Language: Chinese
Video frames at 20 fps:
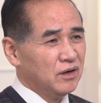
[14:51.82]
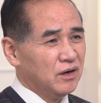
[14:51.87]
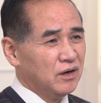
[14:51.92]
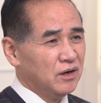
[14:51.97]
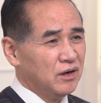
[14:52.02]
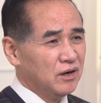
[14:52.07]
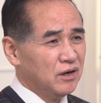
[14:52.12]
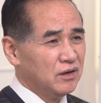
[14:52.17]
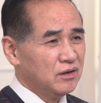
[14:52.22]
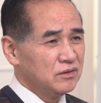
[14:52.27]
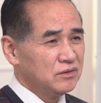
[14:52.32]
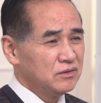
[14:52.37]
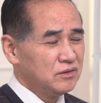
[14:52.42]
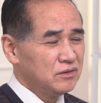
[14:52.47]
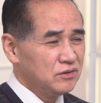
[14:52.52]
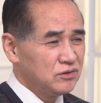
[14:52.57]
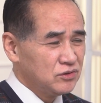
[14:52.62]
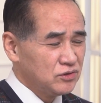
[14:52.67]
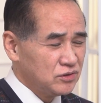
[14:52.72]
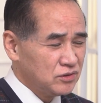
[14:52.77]
呃，
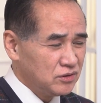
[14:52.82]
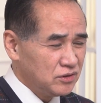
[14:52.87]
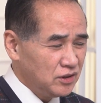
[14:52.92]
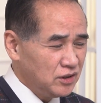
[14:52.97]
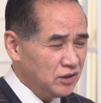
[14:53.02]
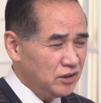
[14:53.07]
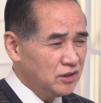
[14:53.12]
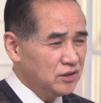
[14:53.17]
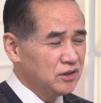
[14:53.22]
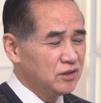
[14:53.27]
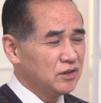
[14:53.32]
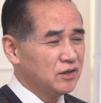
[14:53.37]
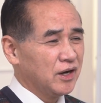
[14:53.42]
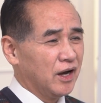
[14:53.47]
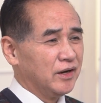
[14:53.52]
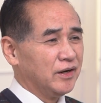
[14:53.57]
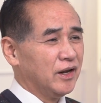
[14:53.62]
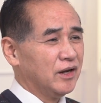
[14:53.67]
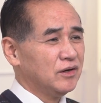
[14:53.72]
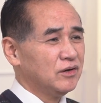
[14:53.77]
第一颗
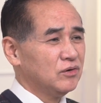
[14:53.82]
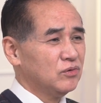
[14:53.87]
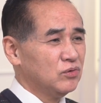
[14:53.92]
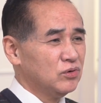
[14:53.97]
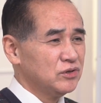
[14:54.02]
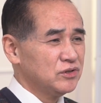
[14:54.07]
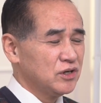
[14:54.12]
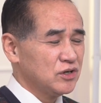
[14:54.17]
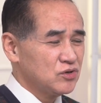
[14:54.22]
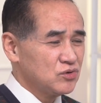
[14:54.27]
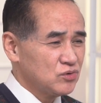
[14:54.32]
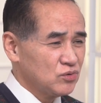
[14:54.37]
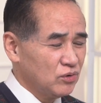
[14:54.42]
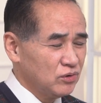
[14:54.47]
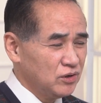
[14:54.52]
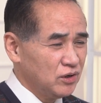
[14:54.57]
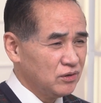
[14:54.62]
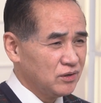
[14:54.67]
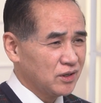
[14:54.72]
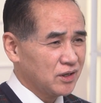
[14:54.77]
橄榄或者所
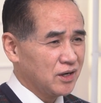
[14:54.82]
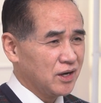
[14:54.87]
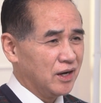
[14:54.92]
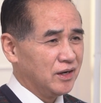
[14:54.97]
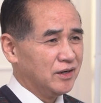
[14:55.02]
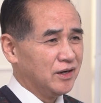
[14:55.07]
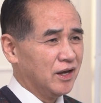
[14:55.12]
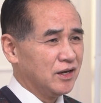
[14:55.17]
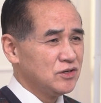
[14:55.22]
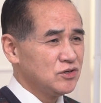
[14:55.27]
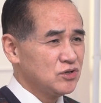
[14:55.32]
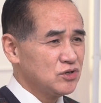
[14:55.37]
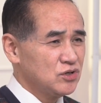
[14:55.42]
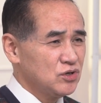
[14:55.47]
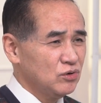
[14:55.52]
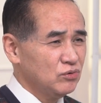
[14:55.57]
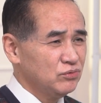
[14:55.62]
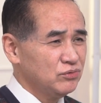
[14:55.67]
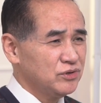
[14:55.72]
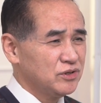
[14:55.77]
有的橄榄
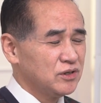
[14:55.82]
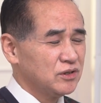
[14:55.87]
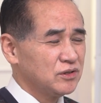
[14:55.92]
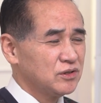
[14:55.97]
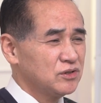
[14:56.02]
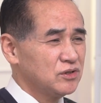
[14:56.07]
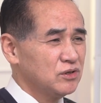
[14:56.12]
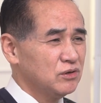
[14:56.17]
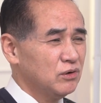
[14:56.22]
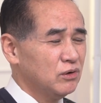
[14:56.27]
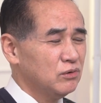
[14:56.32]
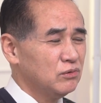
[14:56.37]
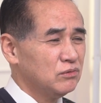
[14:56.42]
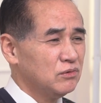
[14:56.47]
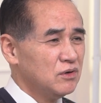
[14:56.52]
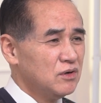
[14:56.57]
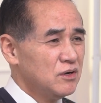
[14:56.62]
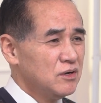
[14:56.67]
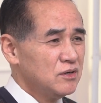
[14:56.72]
收成之后。